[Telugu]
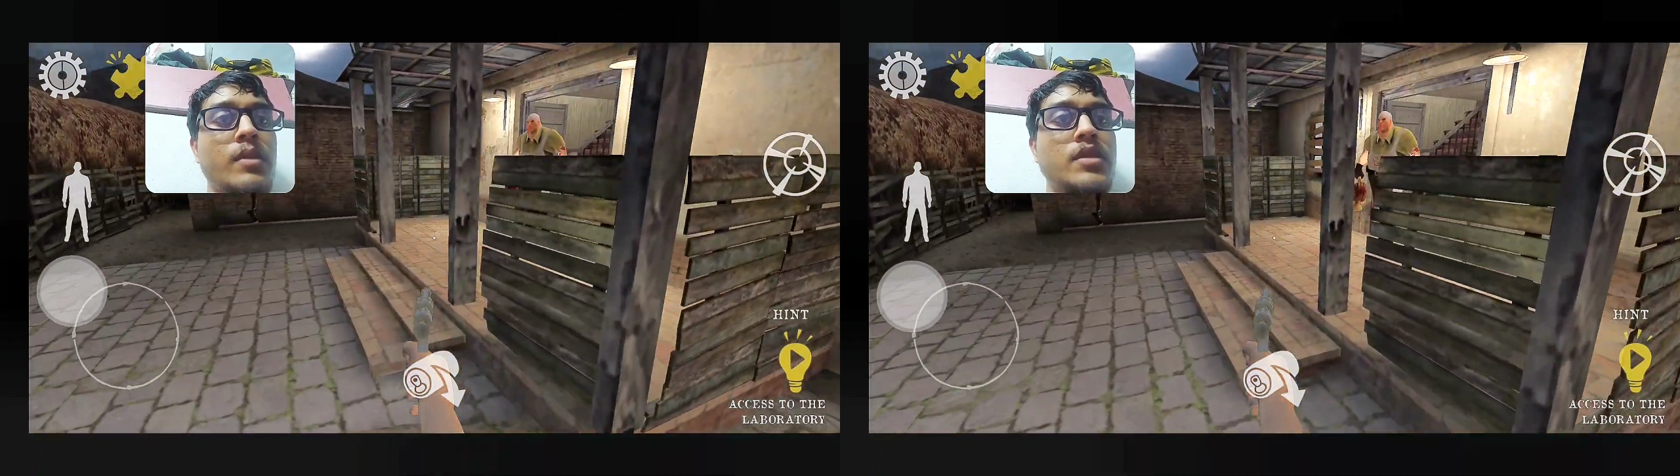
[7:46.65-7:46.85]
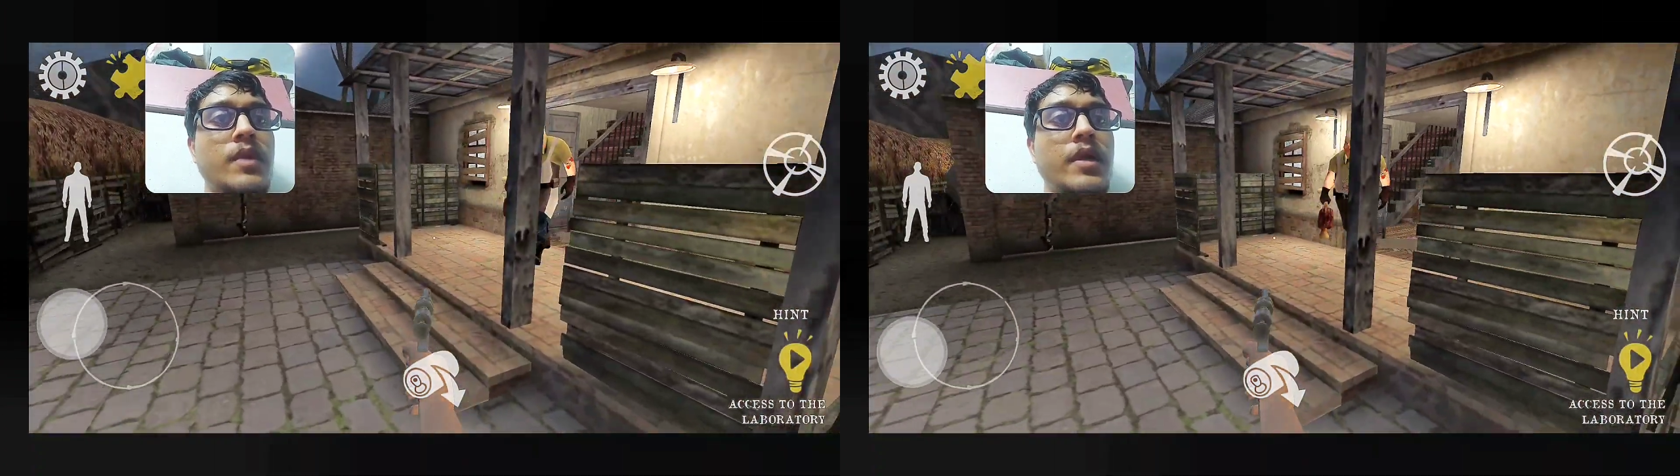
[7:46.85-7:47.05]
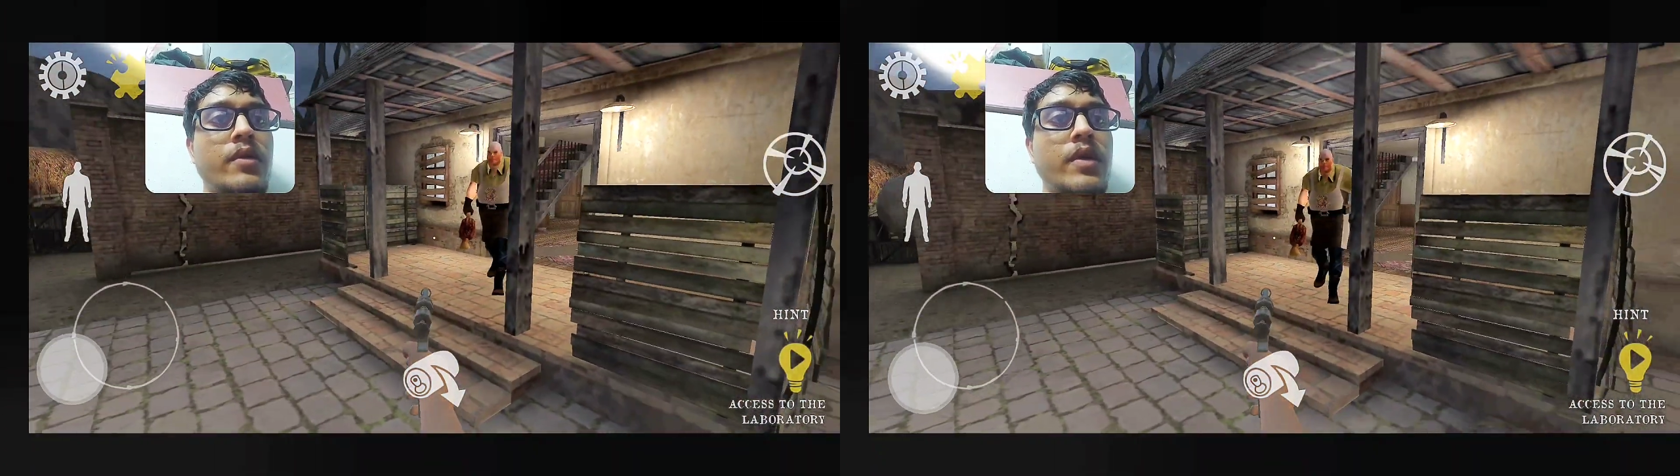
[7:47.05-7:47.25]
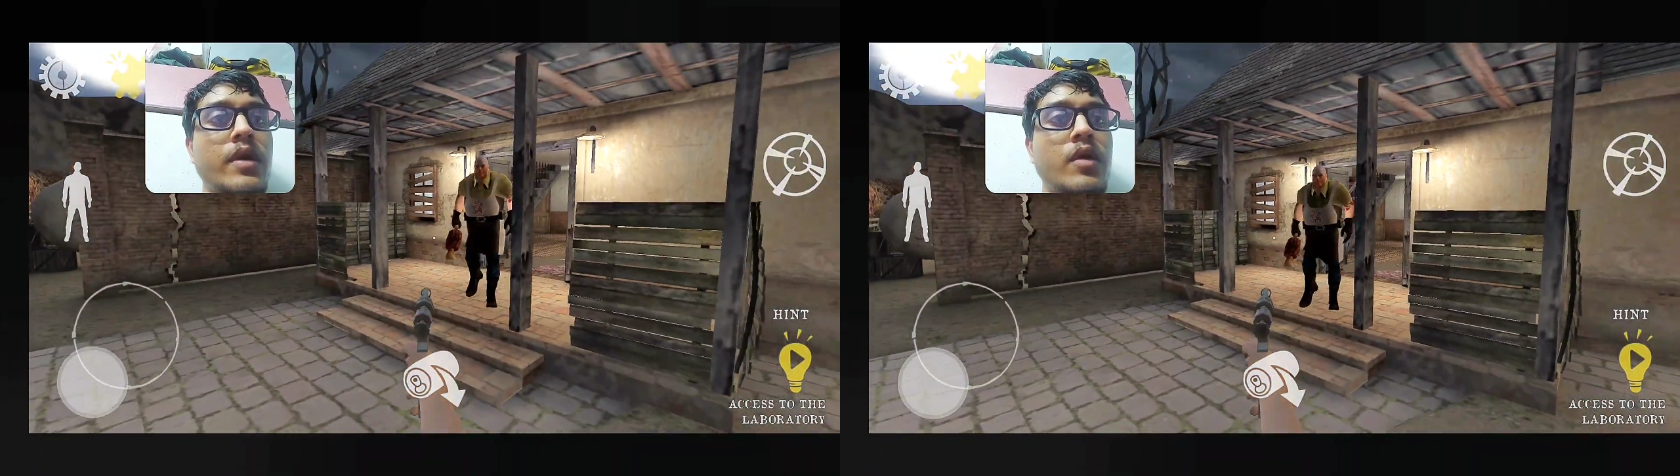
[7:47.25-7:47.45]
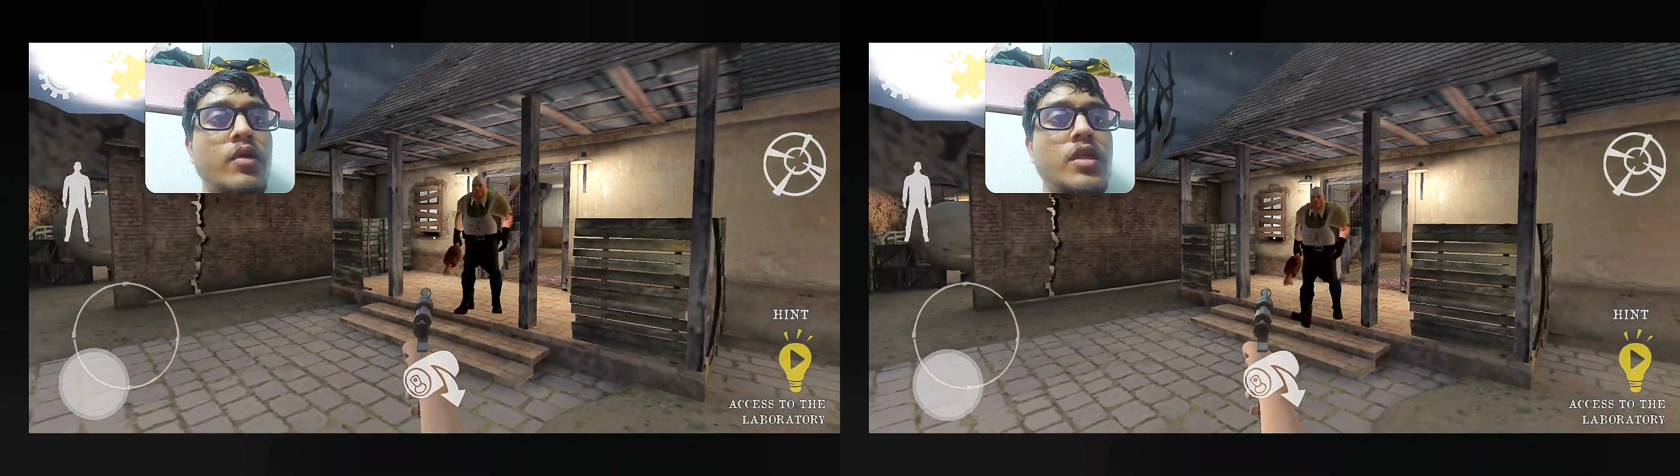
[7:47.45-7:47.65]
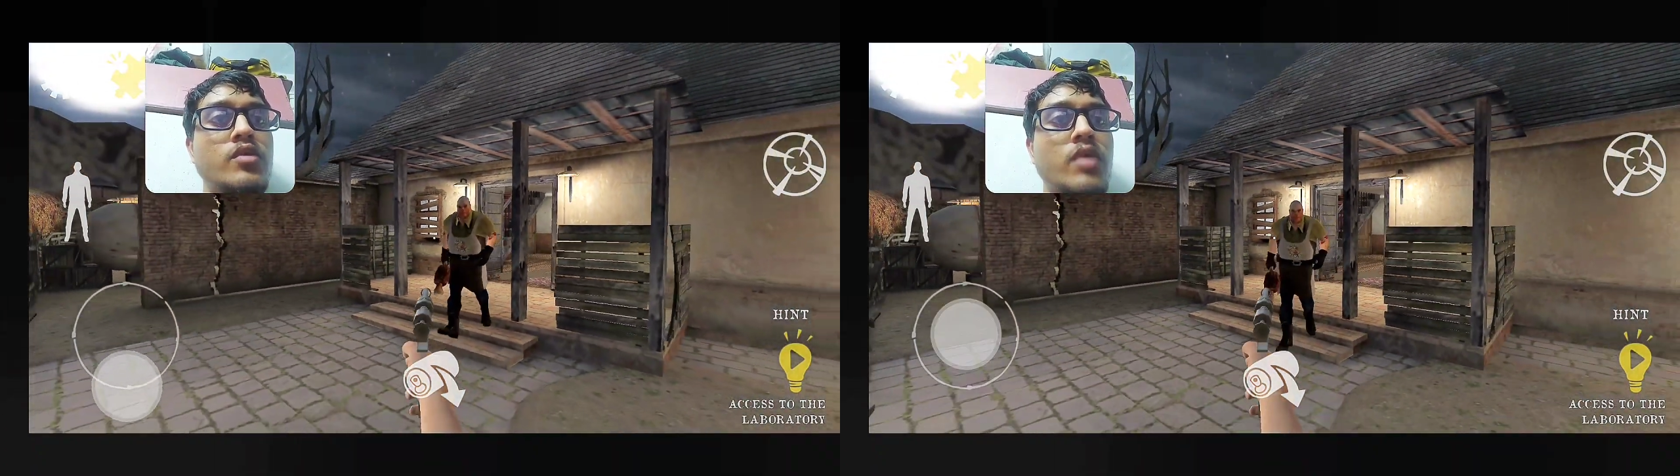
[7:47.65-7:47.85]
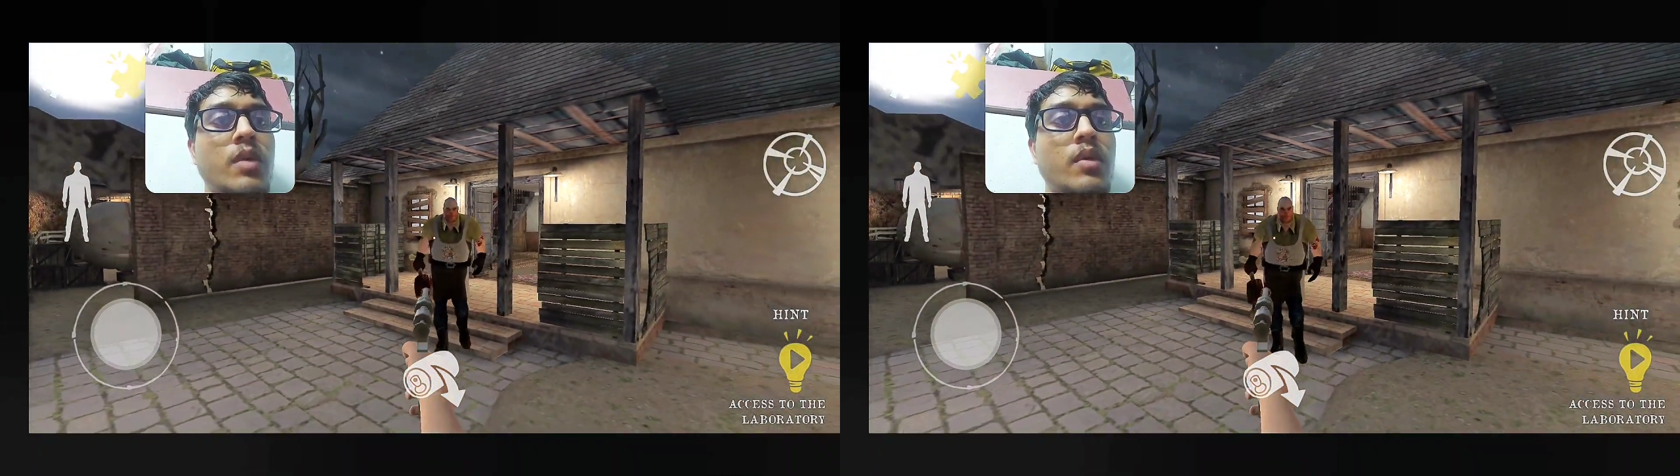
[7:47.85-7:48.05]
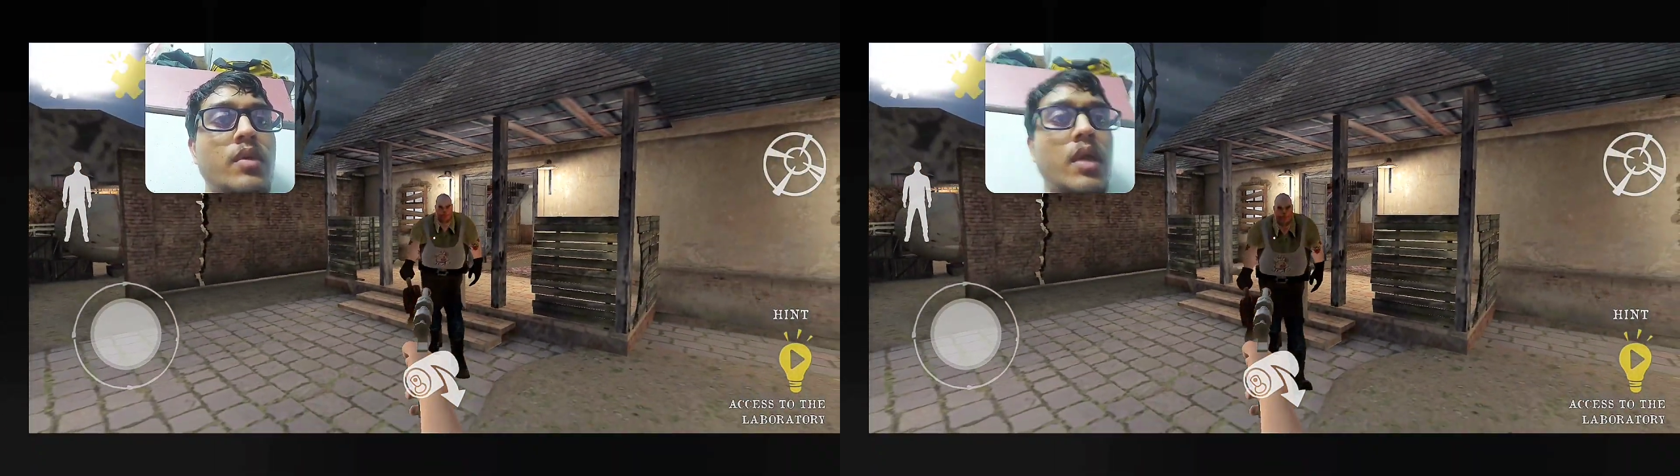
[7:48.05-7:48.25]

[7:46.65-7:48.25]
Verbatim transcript: మిస్టర్ మీడి కూడా ఉన్నాడు ఇంక తీసుకురా బాబు దాన్ని